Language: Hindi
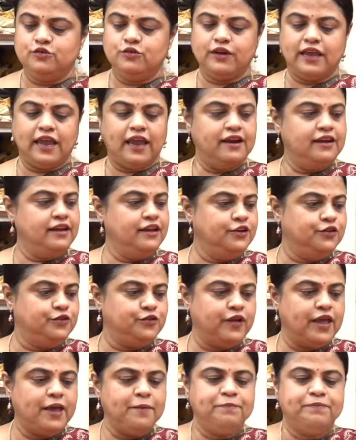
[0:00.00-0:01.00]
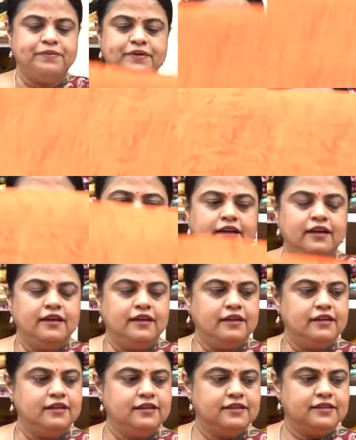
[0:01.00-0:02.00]
टू कैरी ड्रेप
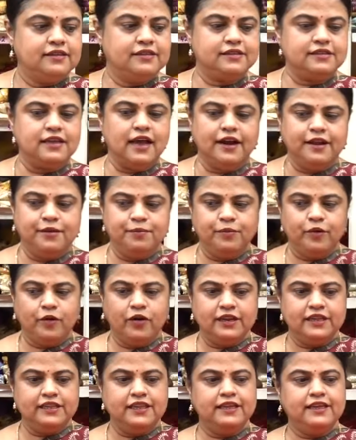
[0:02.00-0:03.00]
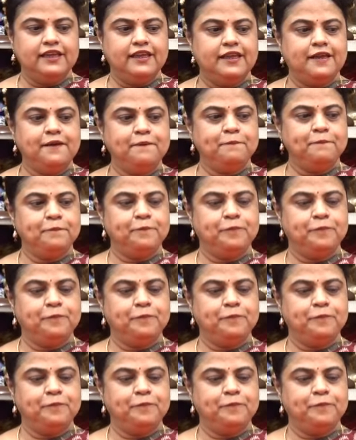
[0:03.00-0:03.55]
साड़ी बॉडी देखिए